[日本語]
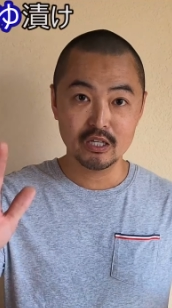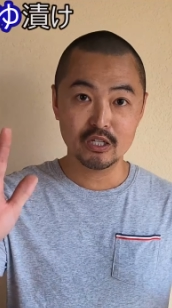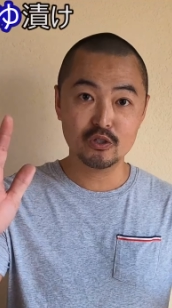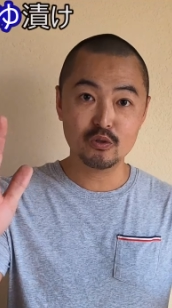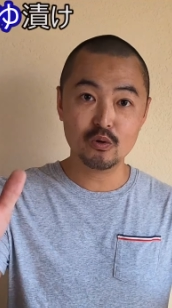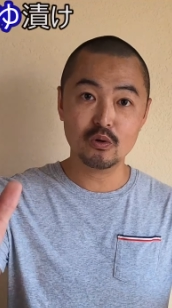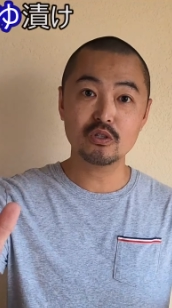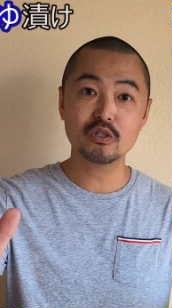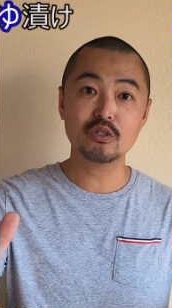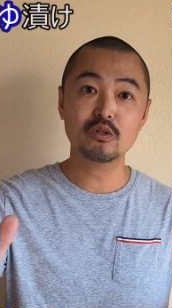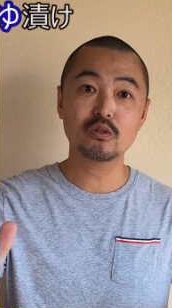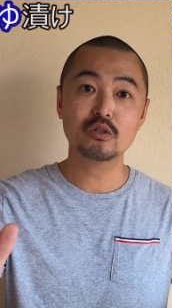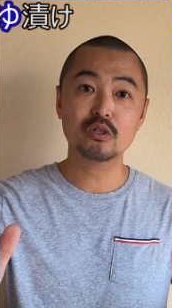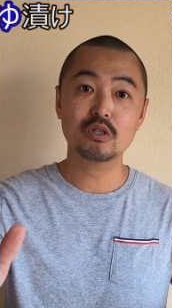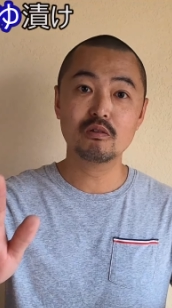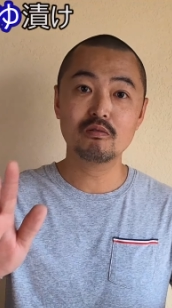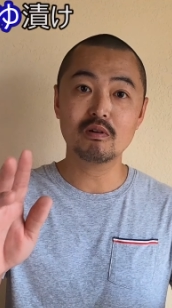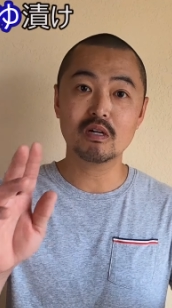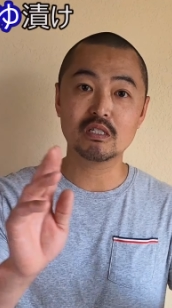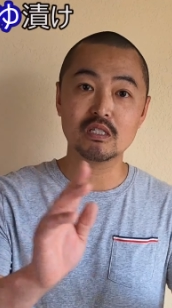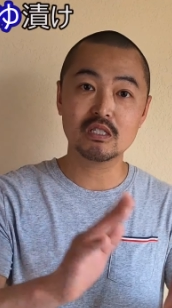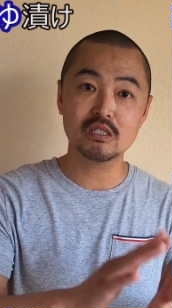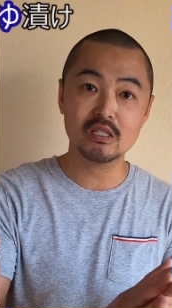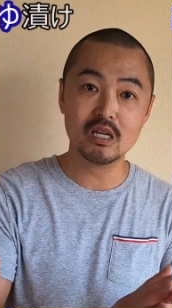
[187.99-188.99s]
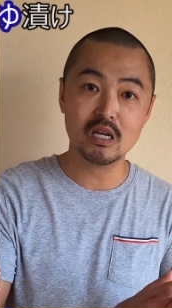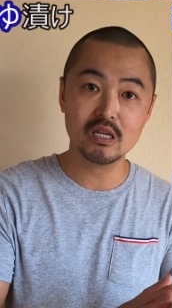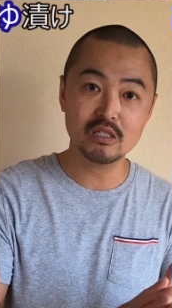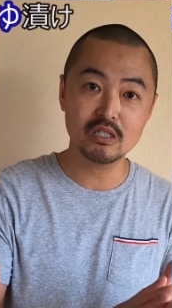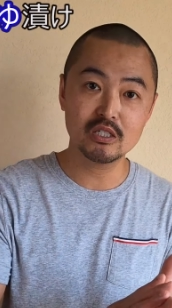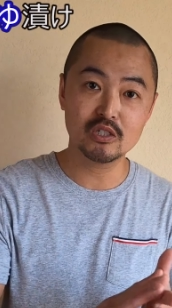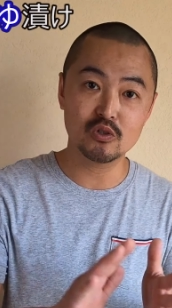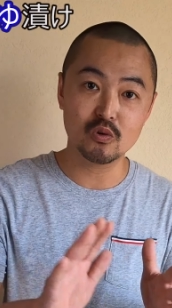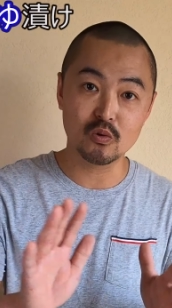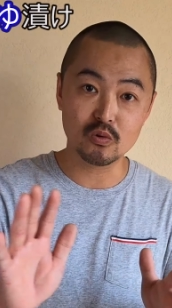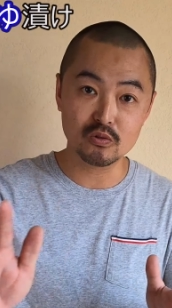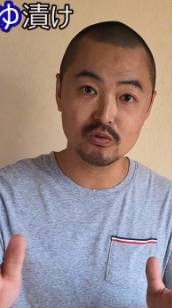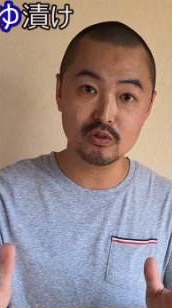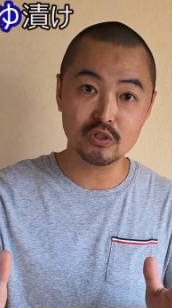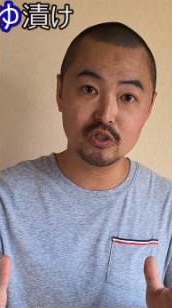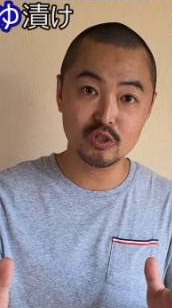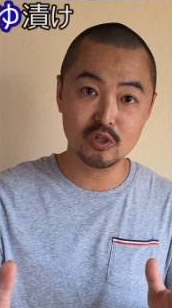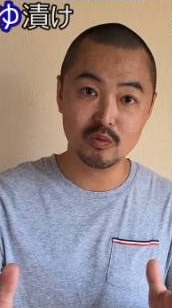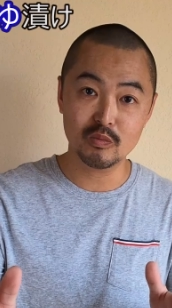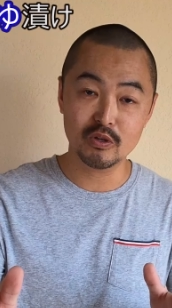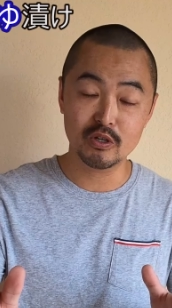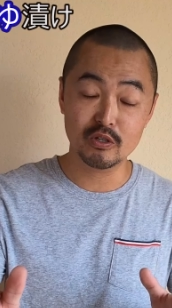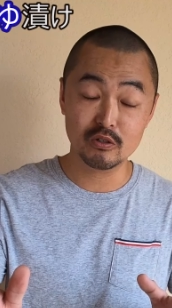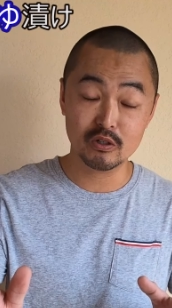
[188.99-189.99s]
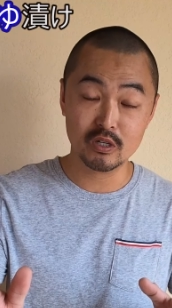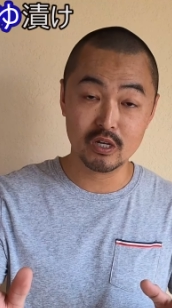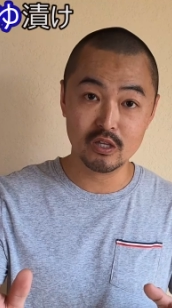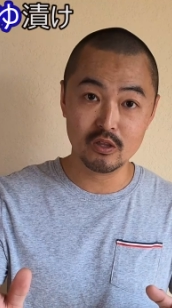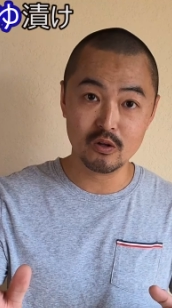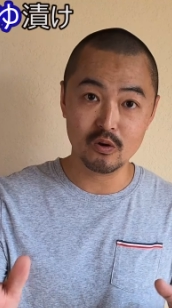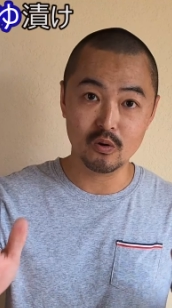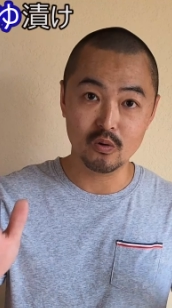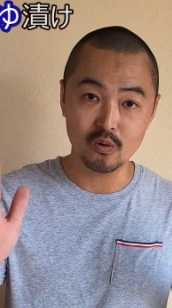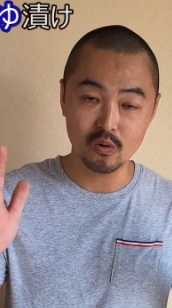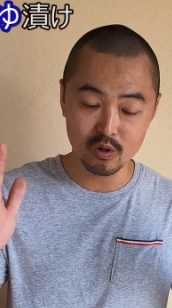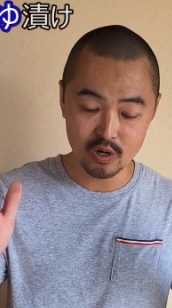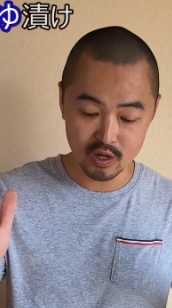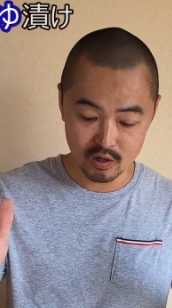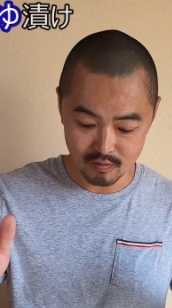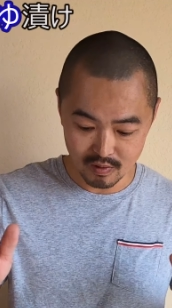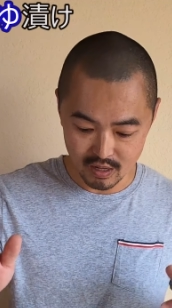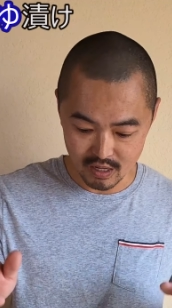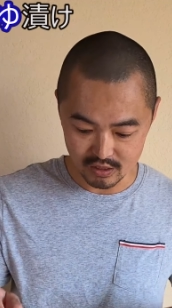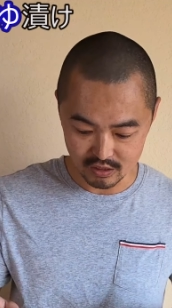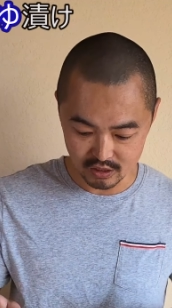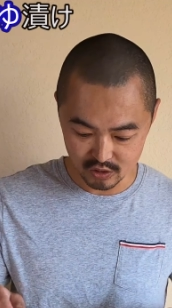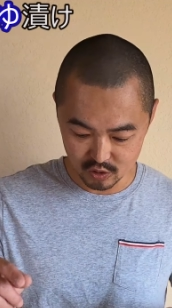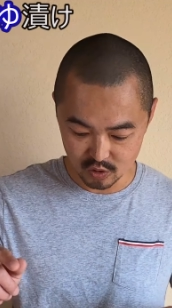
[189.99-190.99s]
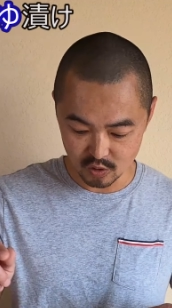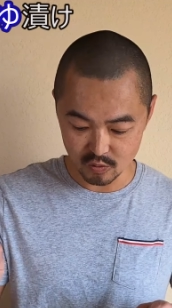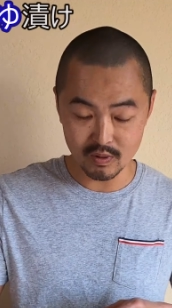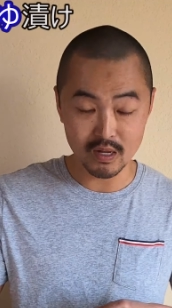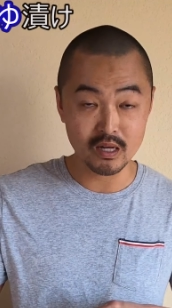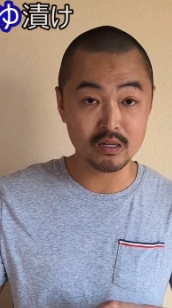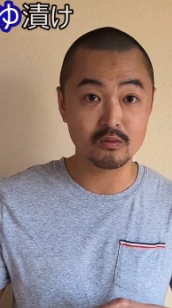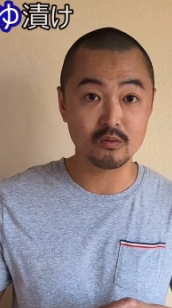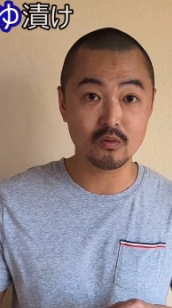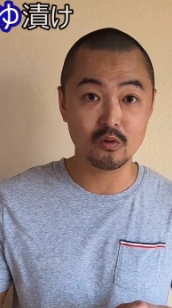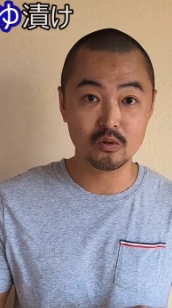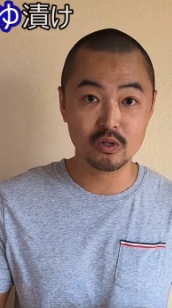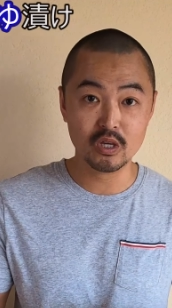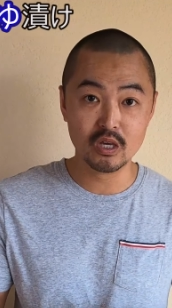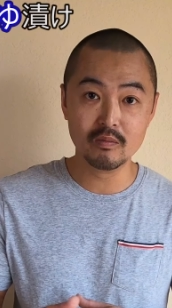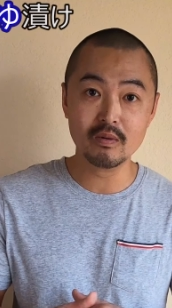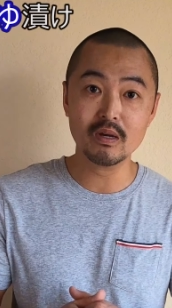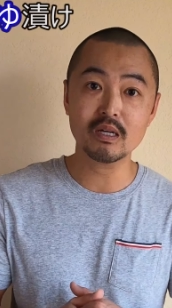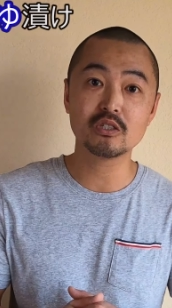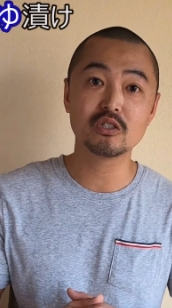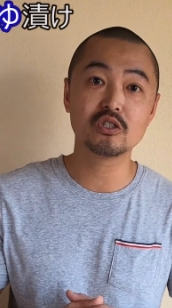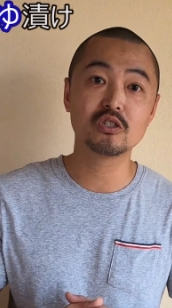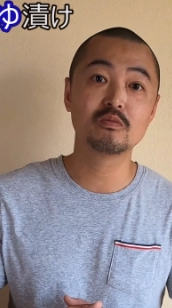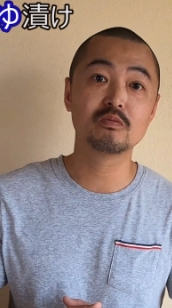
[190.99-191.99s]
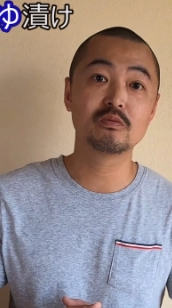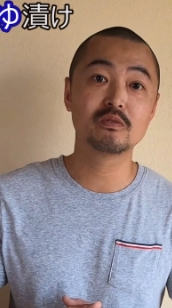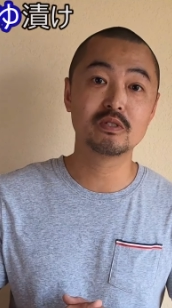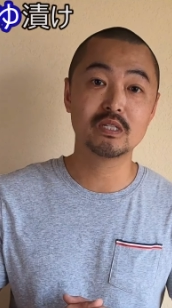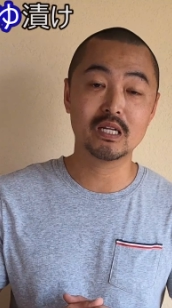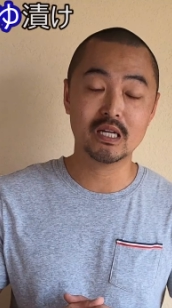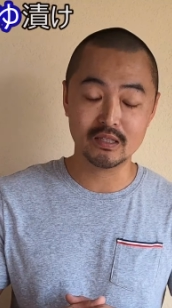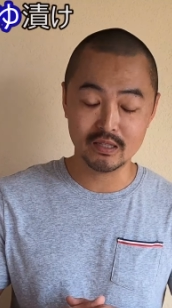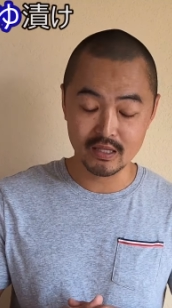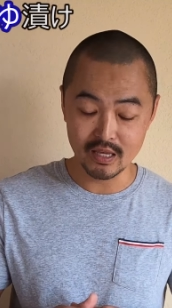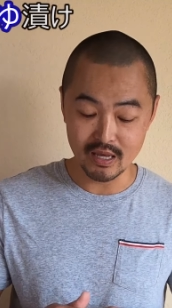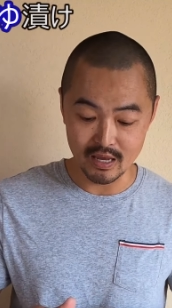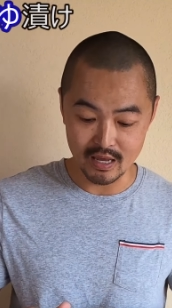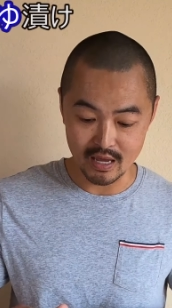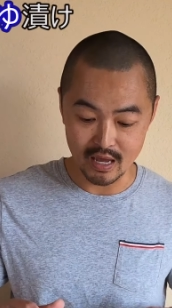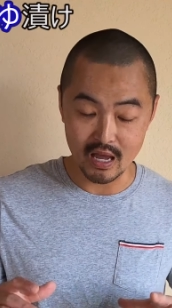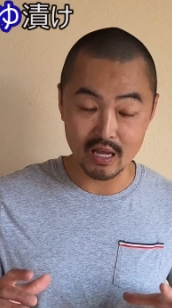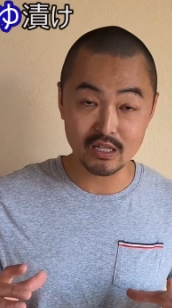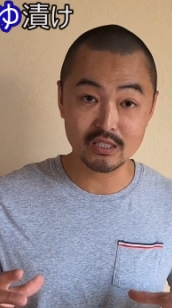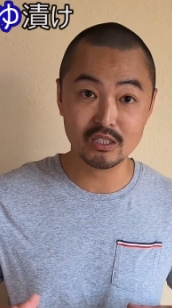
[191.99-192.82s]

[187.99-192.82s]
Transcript: 人によっては23日置く人もいるけど俺は一晩置けば十分なんで